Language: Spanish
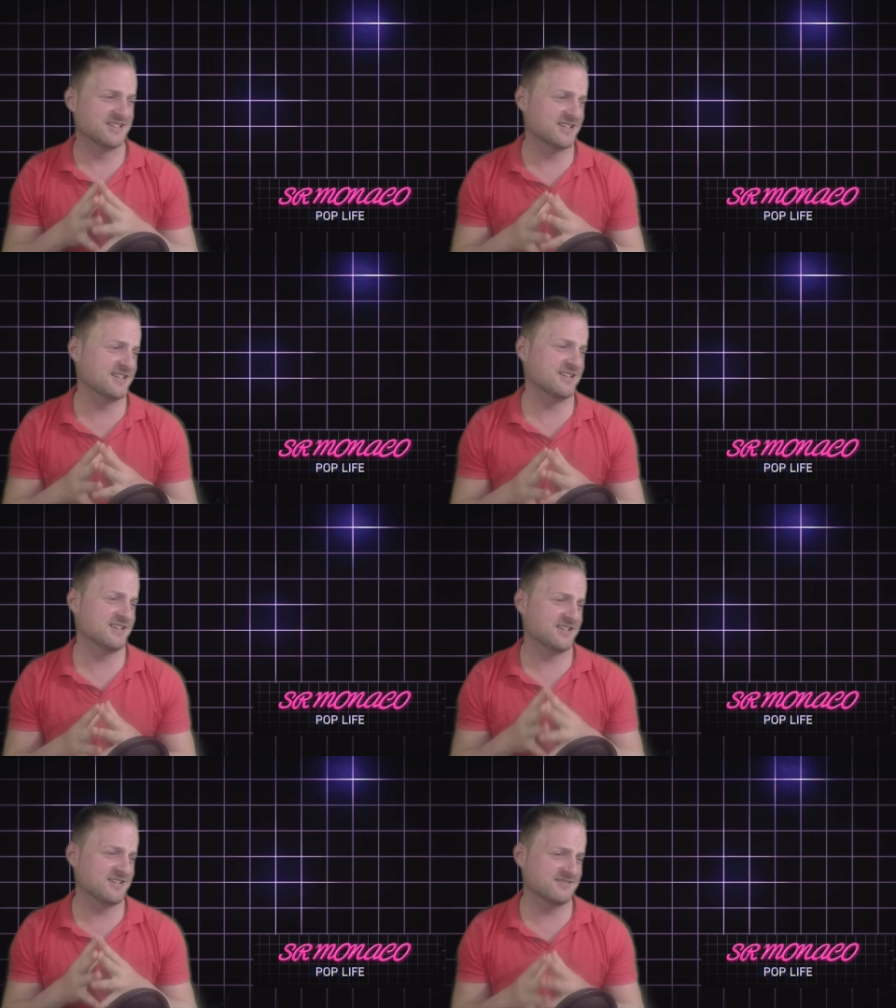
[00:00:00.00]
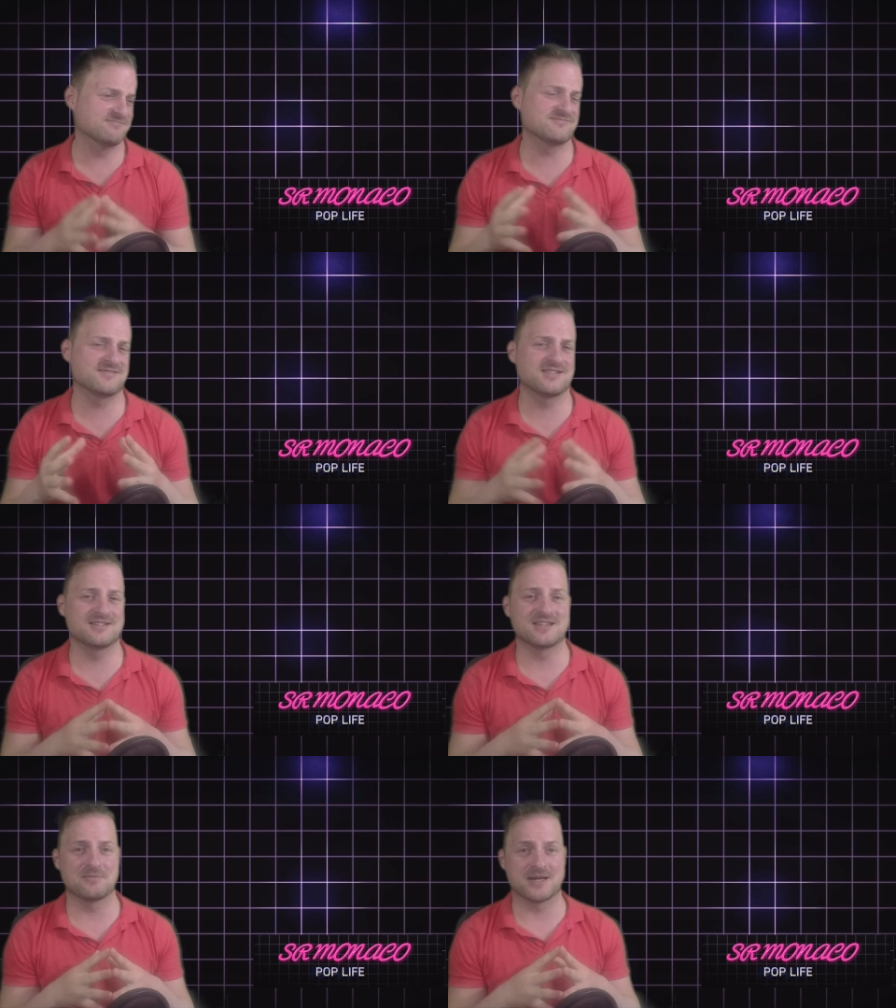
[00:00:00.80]
eh,
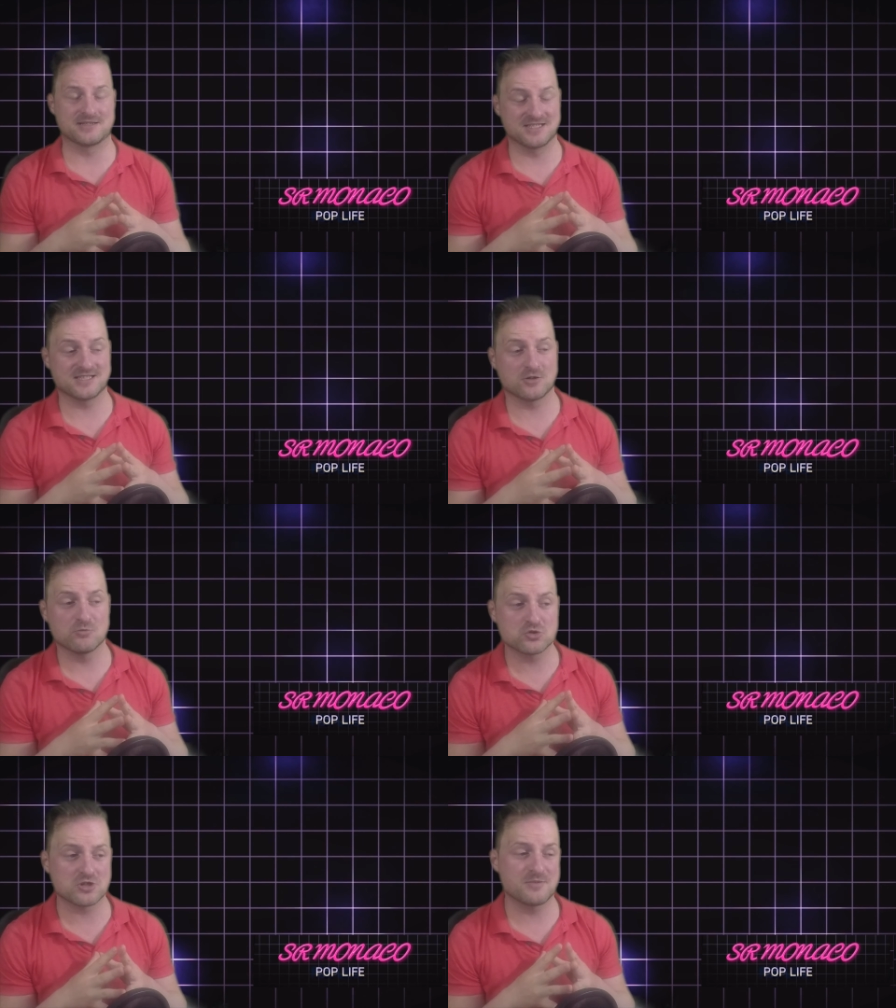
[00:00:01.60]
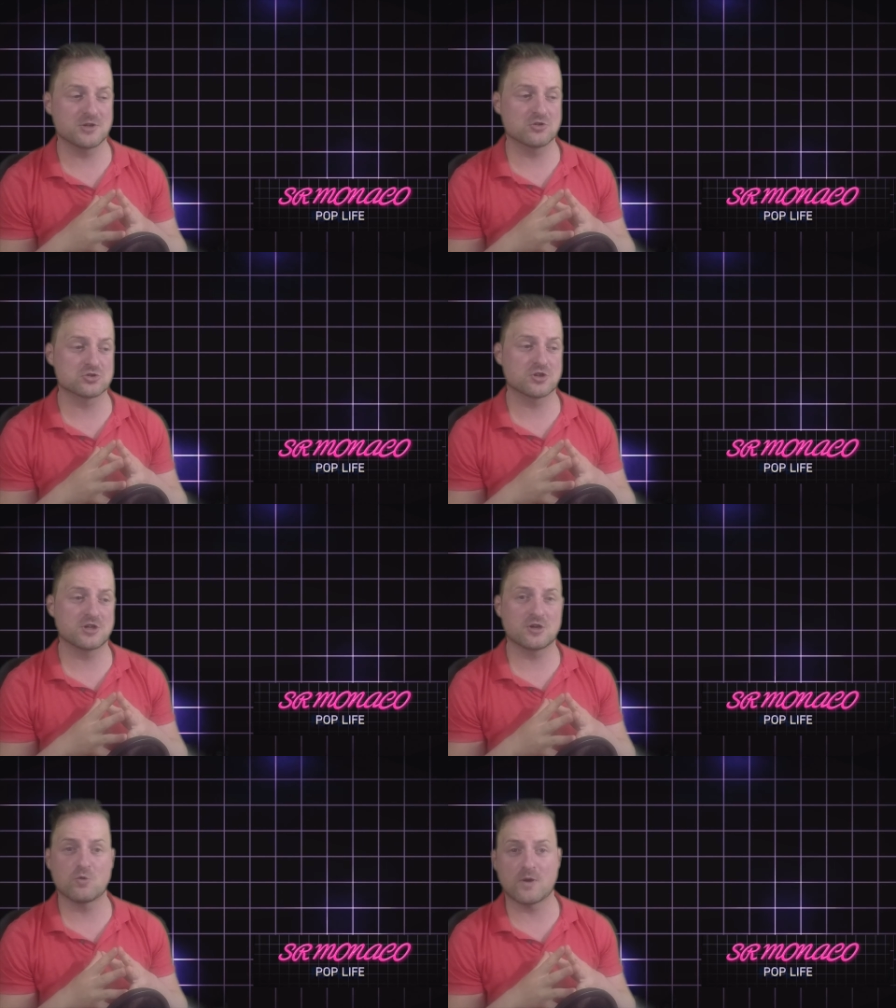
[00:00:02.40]
el tema. Sí que tengo muchos amigos
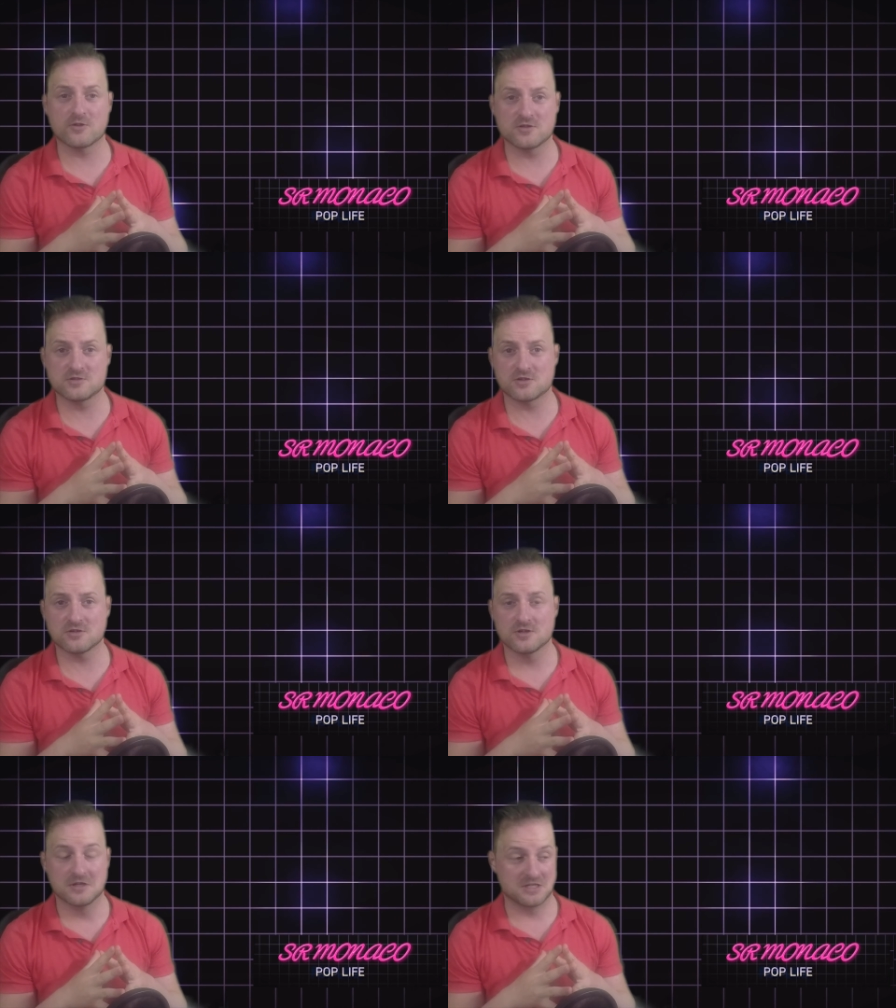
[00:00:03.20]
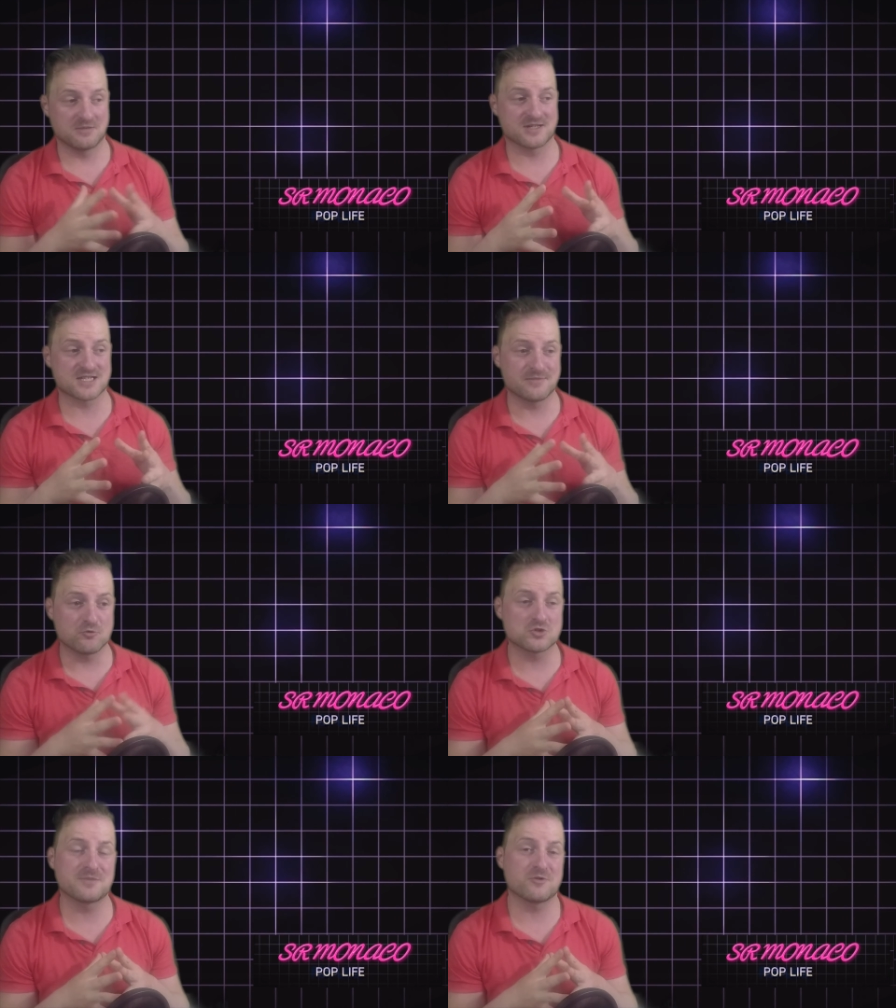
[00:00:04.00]
eh, jugando dentro. La verdad es que me
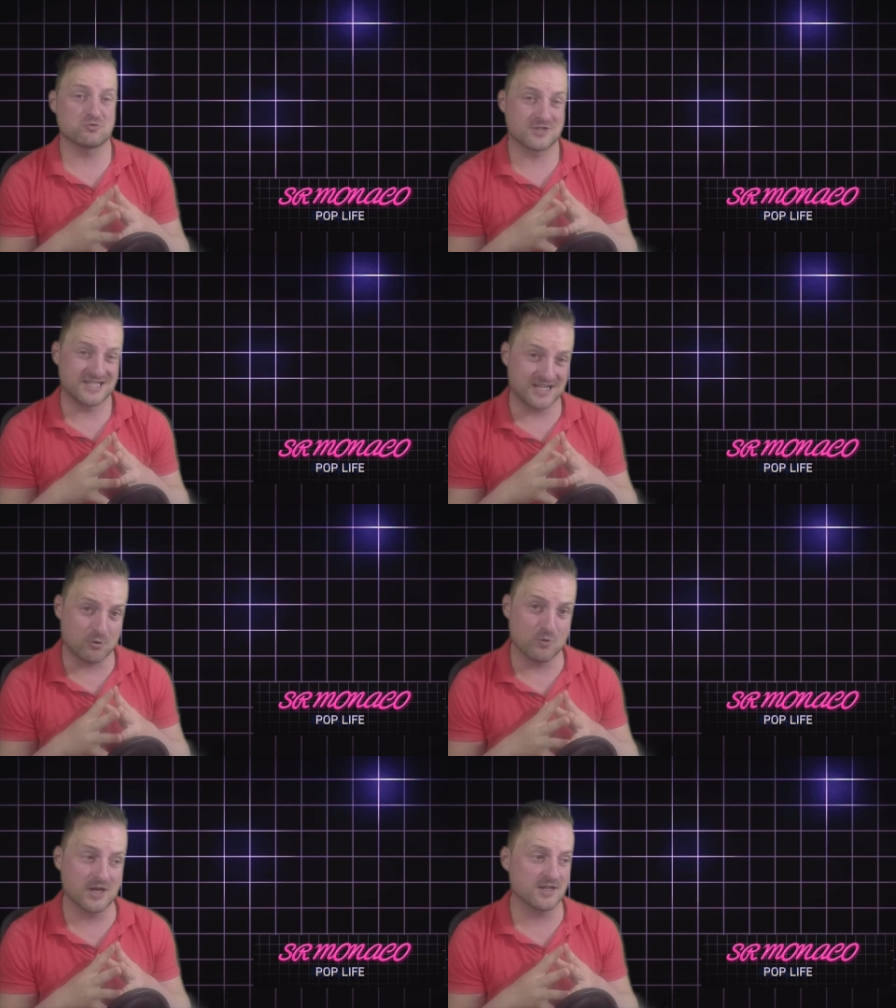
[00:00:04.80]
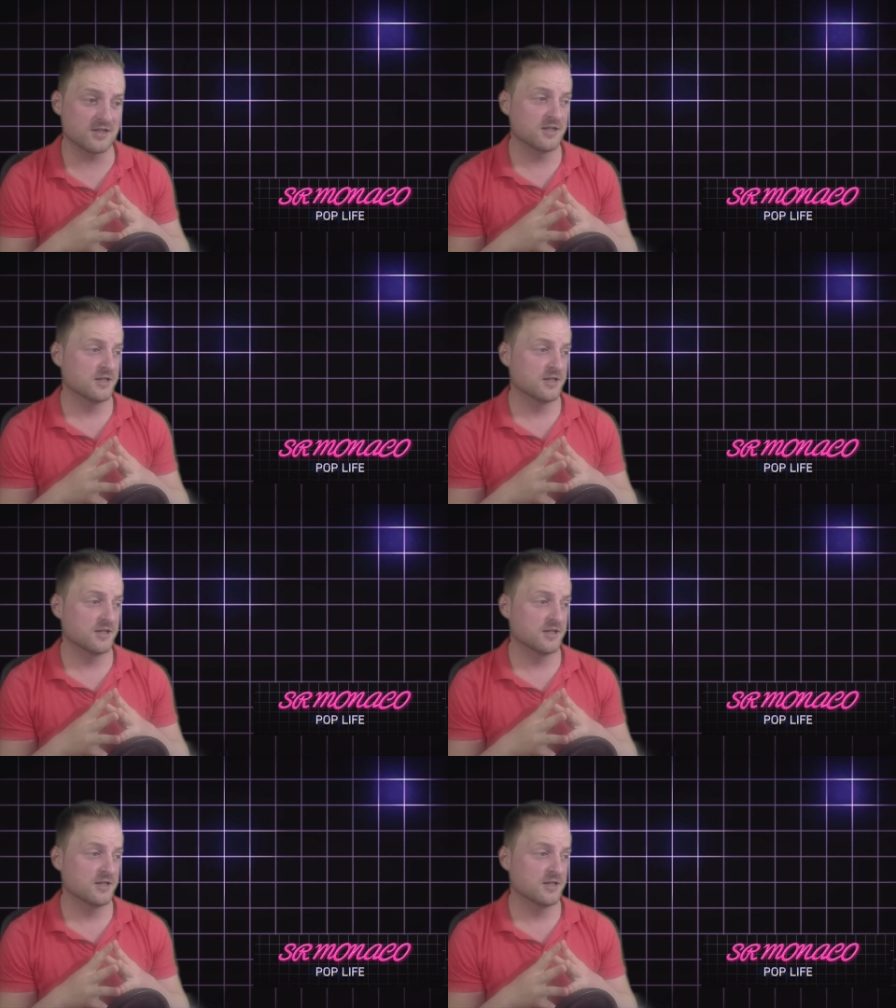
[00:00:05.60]
gusta, me gustaría jugar.